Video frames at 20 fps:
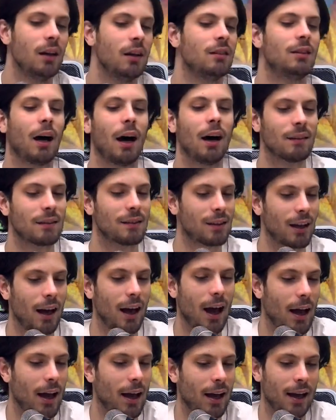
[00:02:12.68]
Ya
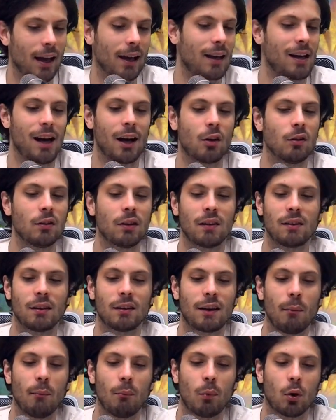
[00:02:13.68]
sea eh, que las cosas
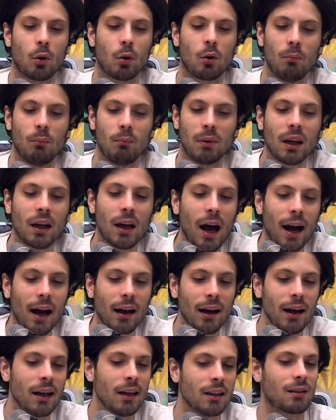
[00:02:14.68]
están por
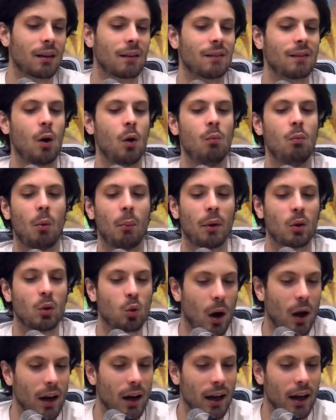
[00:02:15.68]
complicar, ya sea un
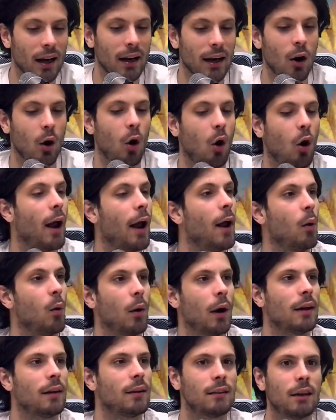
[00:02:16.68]
momento alegre o
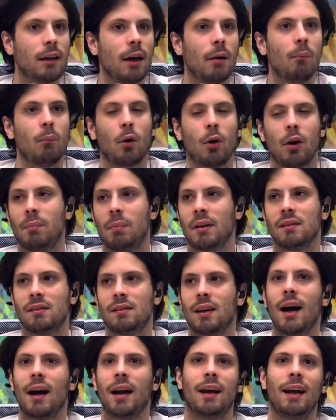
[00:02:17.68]
es tiempo de
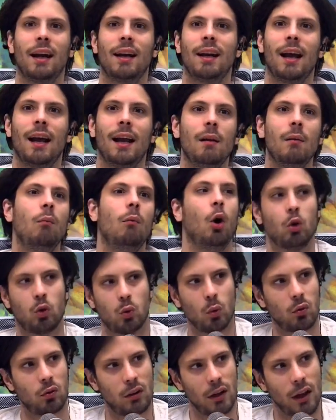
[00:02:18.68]
pensar en el
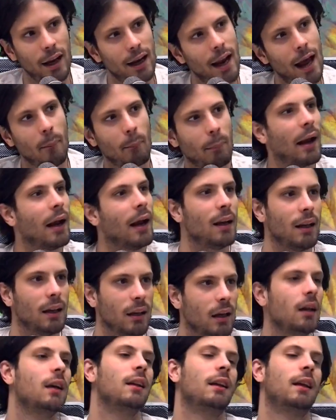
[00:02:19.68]
motus de la
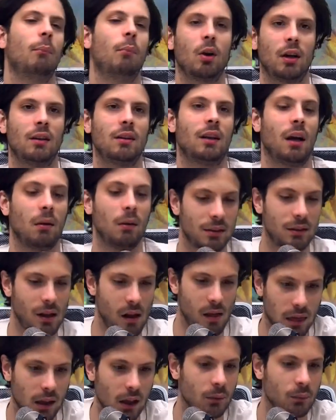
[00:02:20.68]
peli y te ponen tal vez
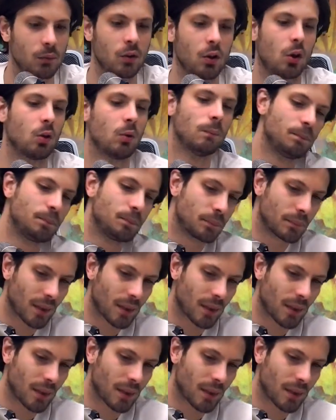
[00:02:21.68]
el Simpson.